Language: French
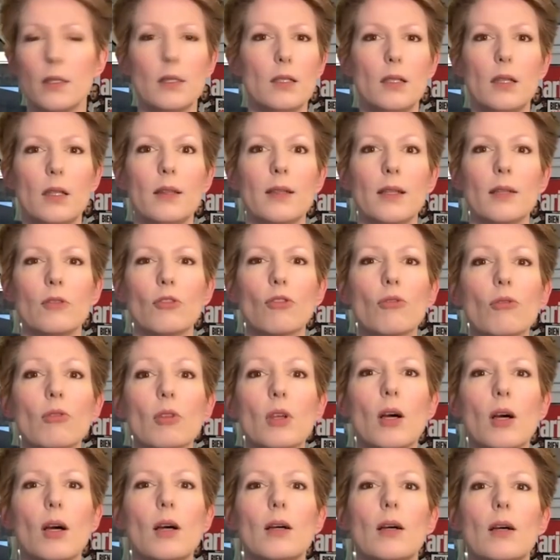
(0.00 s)
il
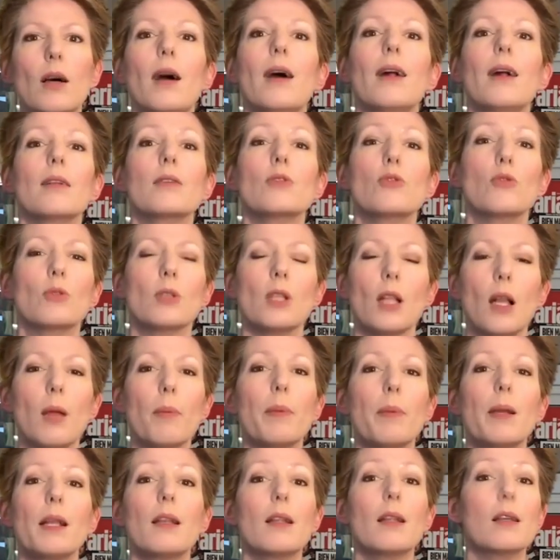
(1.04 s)
n'attendra à ce qu'il
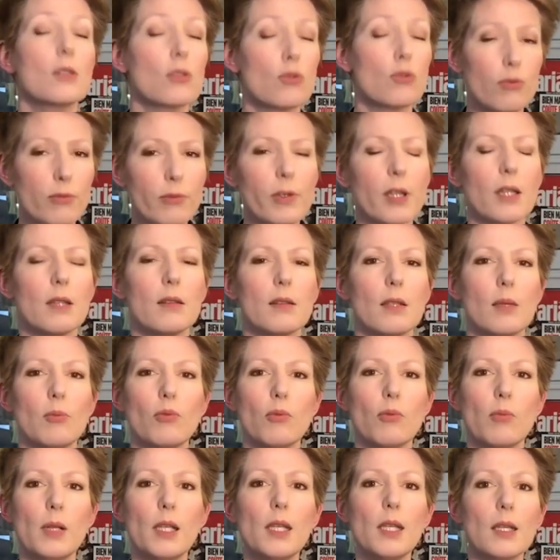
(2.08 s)
appelle la souveraineté
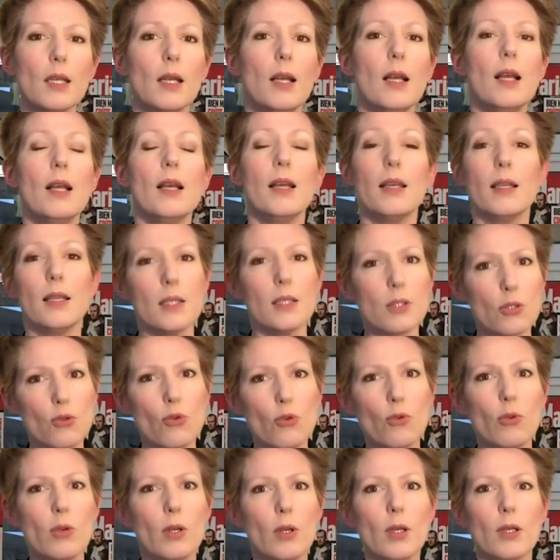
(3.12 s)
publique, et
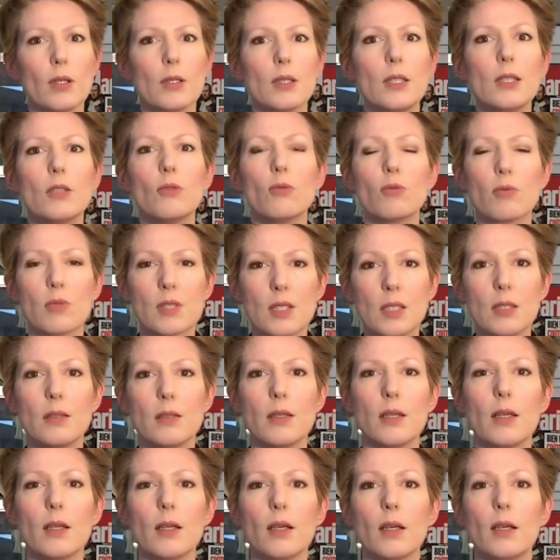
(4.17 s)
ceux qui
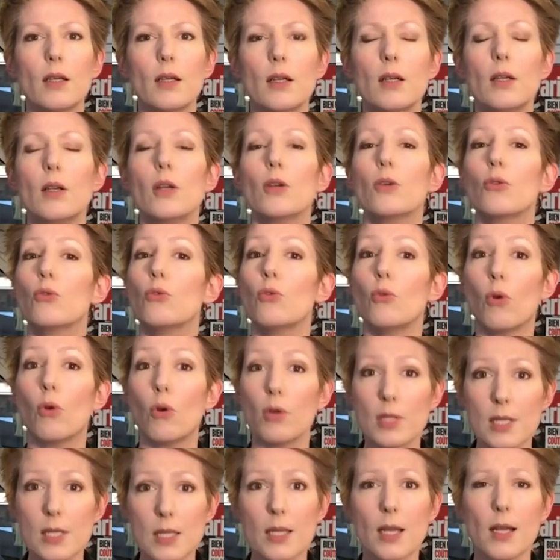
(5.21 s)
considèrent que
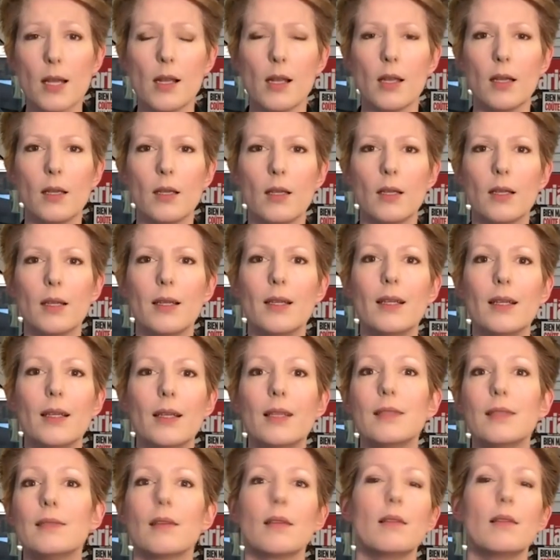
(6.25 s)
Rossel
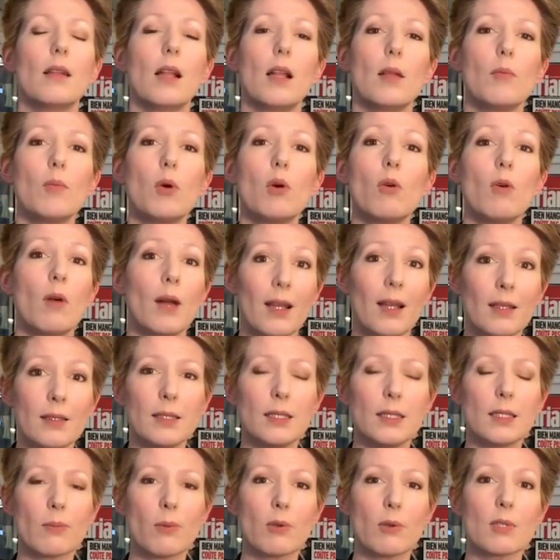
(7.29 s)
est un élément
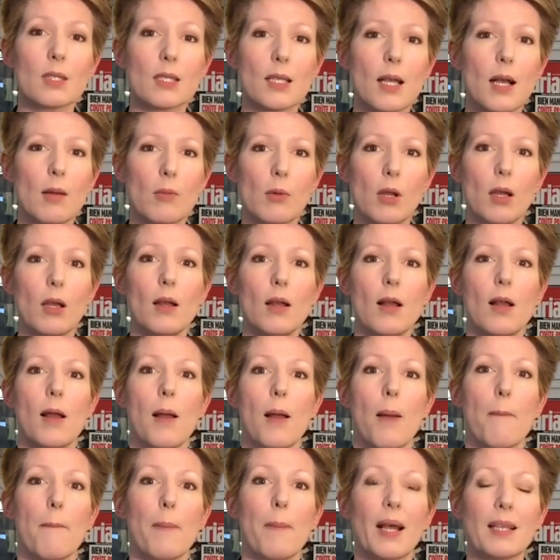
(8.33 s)
indispensable
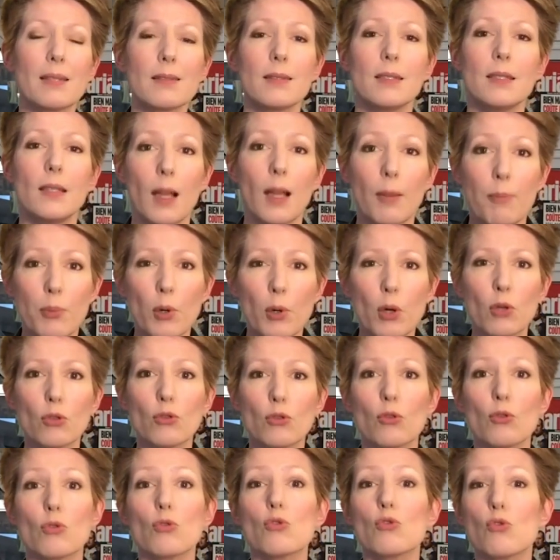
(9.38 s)
parce qu'il
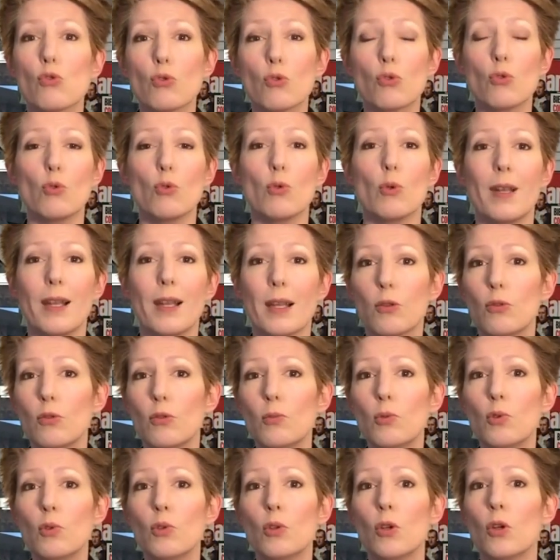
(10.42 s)
apporte ce que la
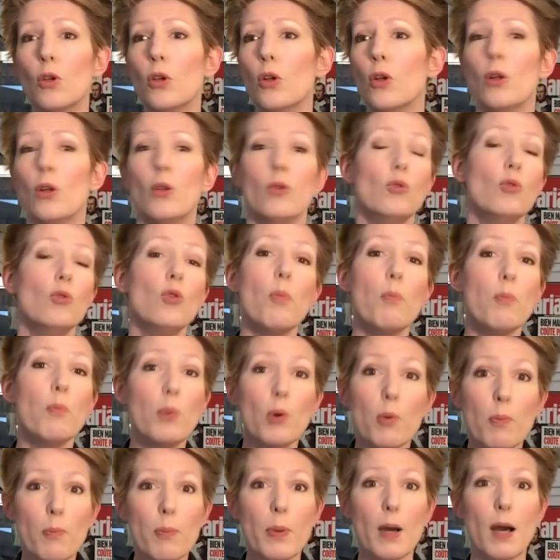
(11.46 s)
commune ne
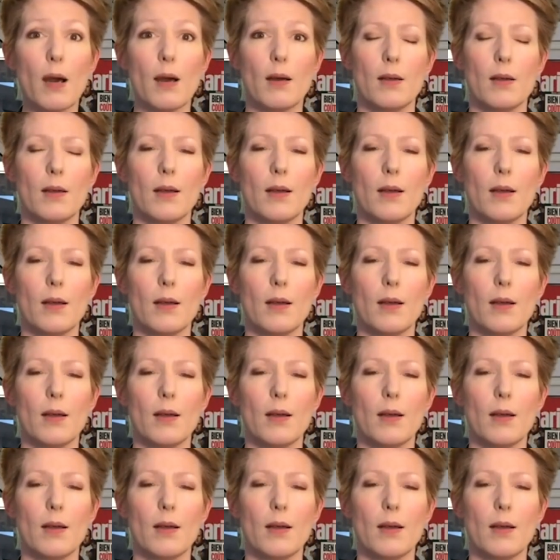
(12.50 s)
peut pas